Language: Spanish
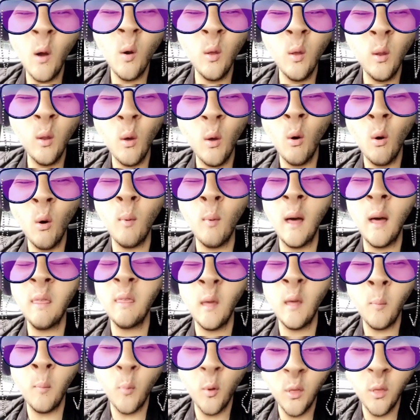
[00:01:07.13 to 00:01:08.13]
hoy no va a
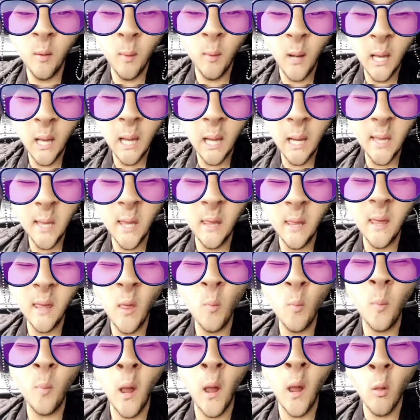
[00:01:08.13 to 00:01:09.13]
ser posible que el
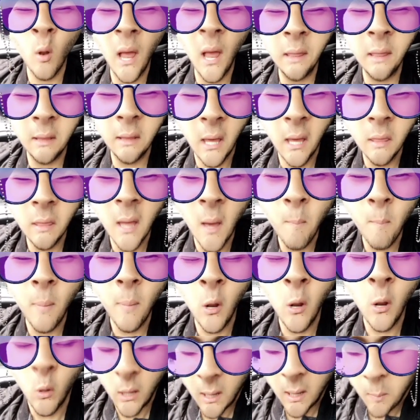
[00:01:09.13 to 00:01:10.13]
licenciado Prado la atienda,
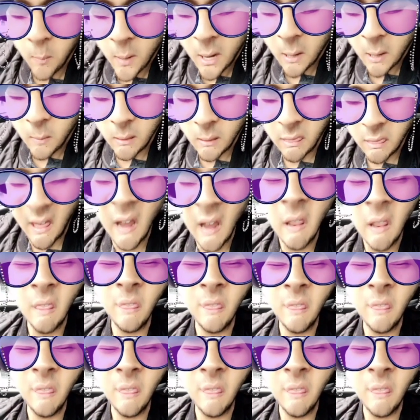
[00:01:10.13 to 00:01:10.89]
pero déjeme revisar.